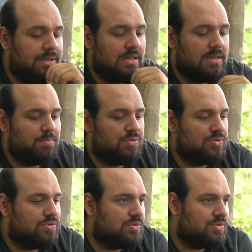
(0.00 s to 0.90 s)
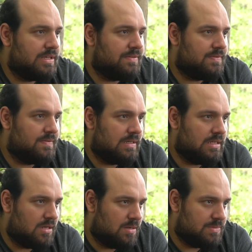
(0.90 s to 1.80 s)
Peki bulunduğumuz ev
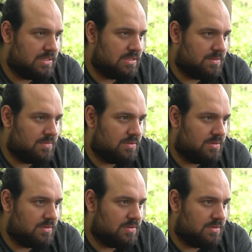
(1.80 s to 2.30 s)
kira mı size mi?